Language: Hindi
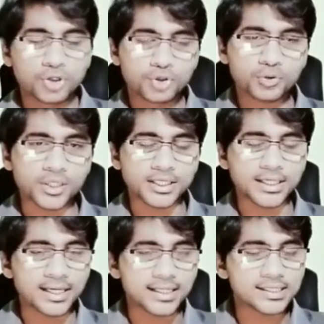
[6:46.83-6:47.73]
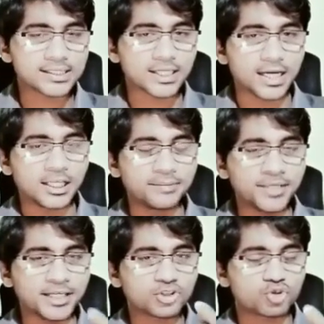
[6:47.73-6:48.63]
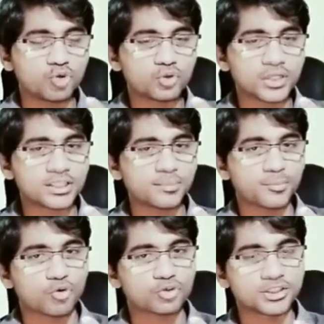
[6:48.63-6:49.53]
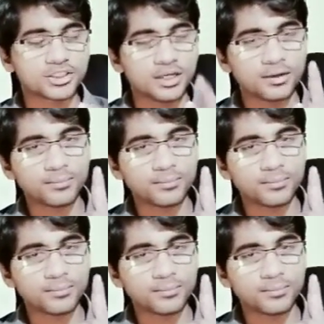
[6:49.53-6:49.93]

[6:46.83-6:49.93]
तो देखिए इसके लिए भी एक छोटा सा प्रोसेस है